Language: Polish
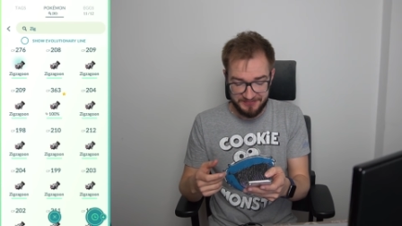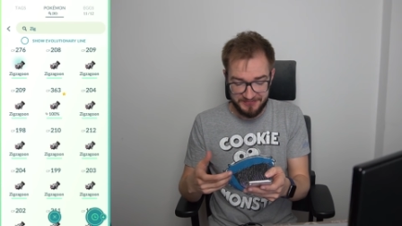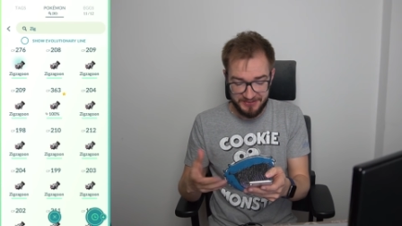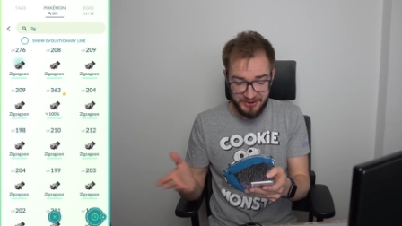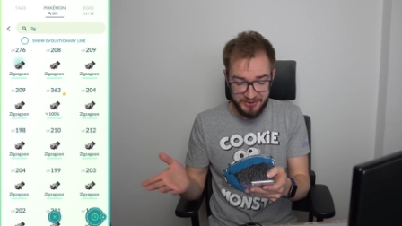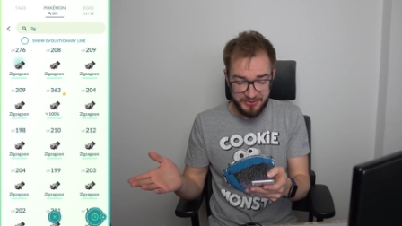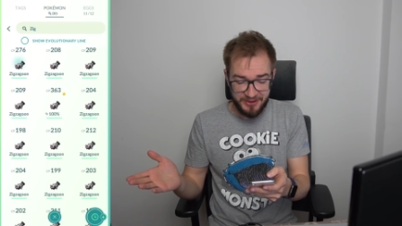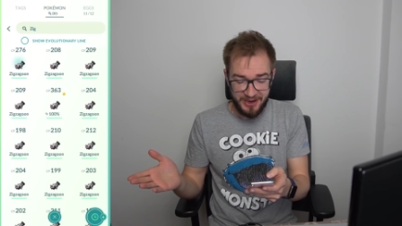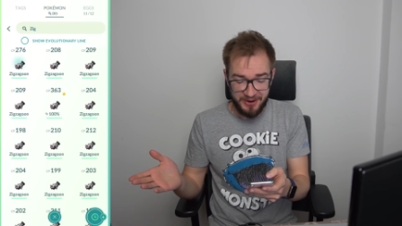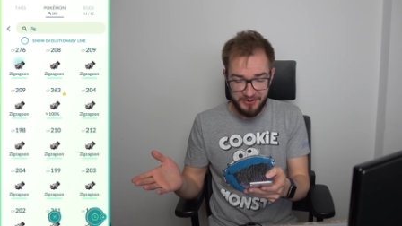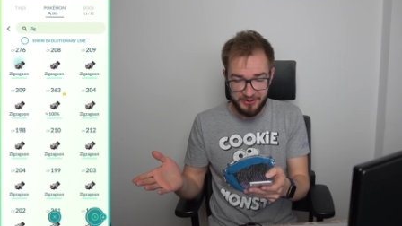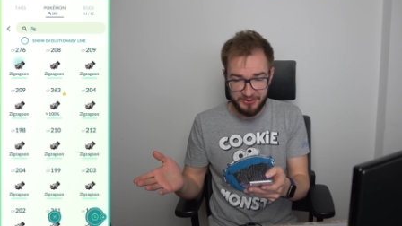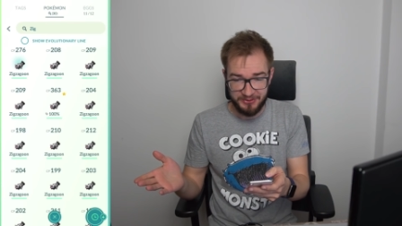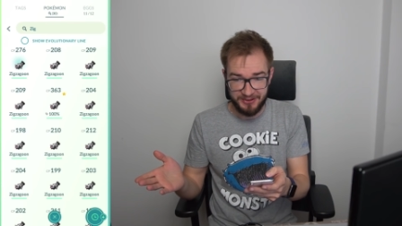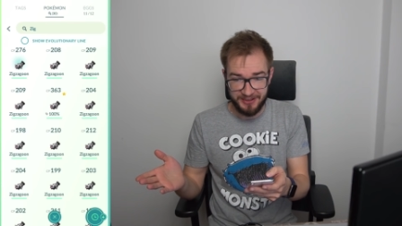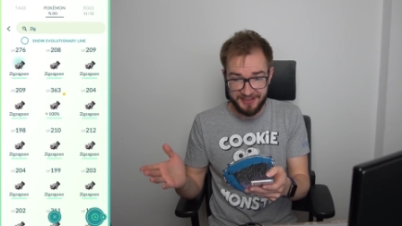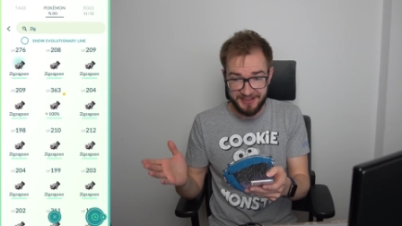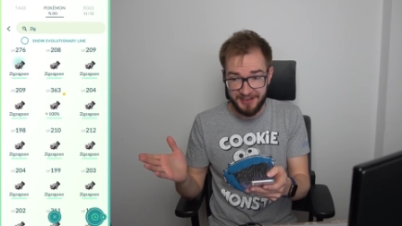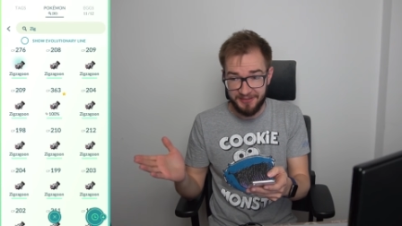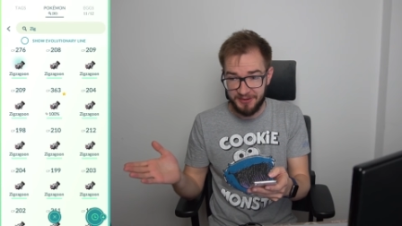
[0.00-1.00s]
Nie udało
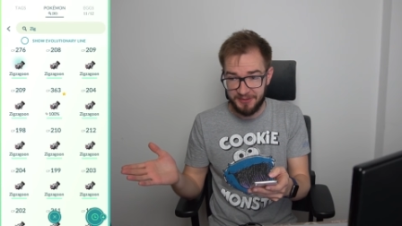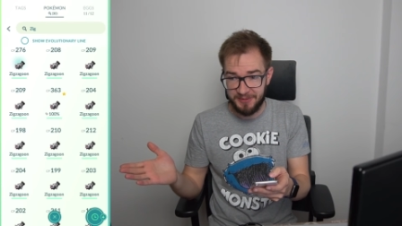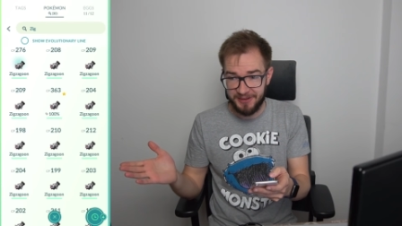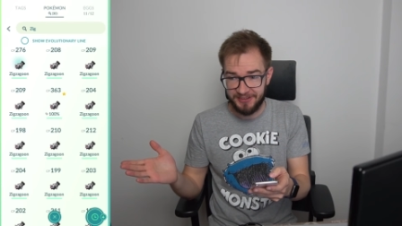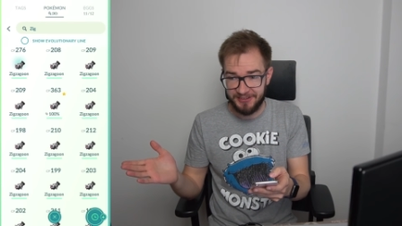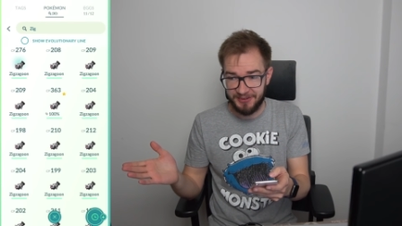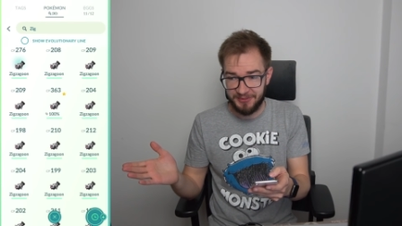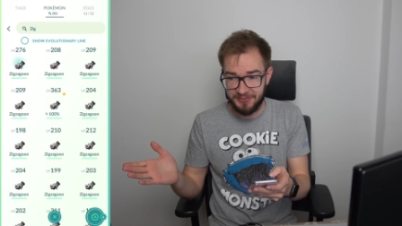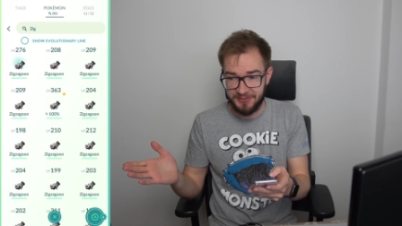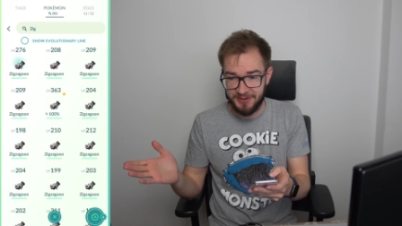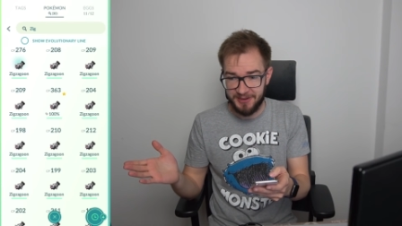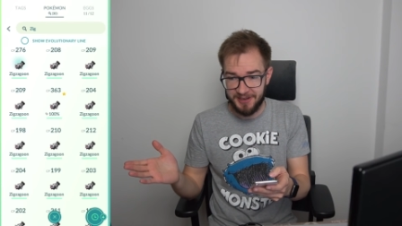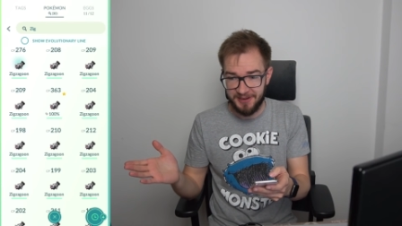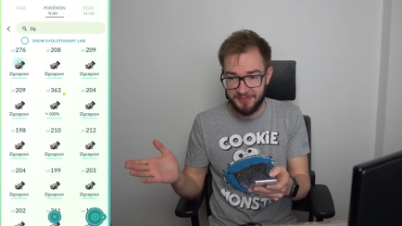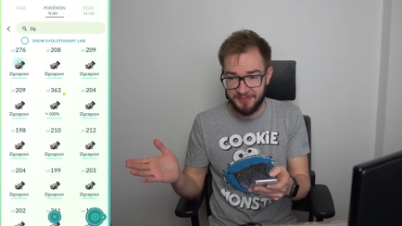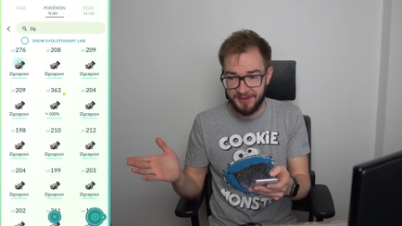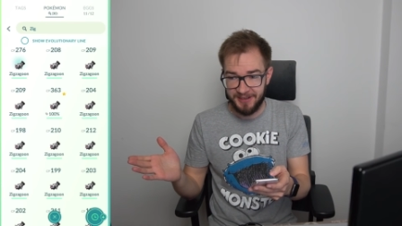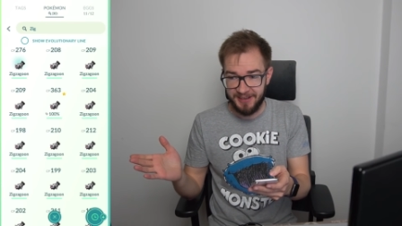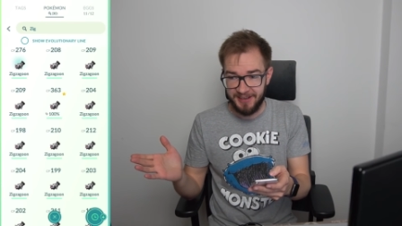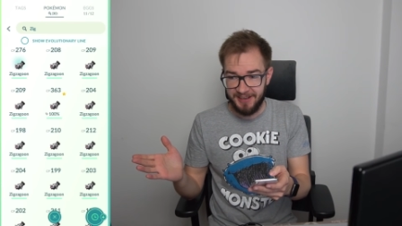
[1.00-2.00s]
się, nie wiem ile
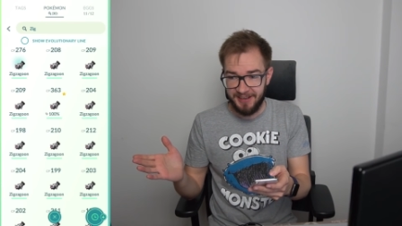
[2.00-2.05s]
zrobiłem